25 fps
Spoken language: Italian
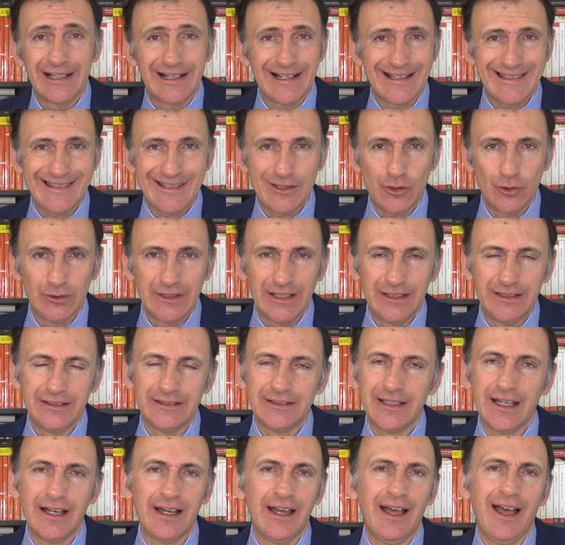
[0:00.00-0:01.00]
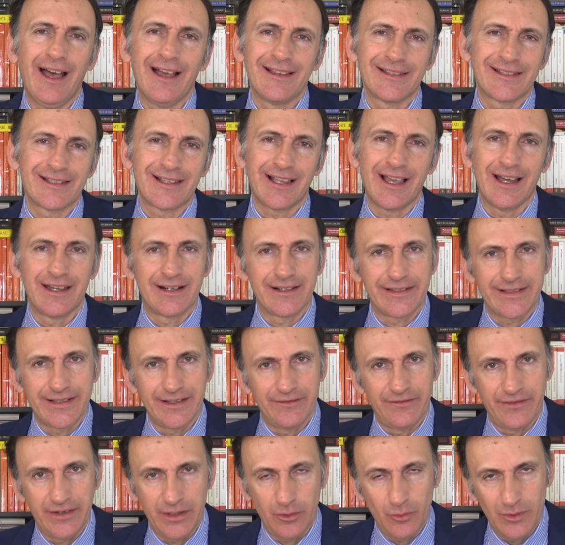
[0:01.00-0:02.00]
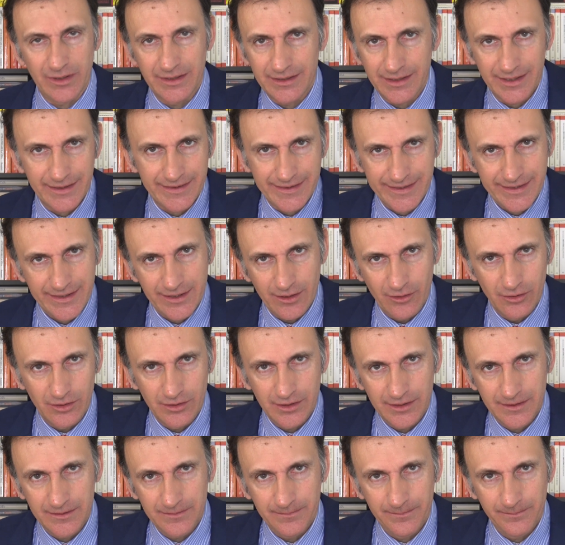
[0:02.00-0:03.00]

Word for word: razionalità ha scarsa frequentazione.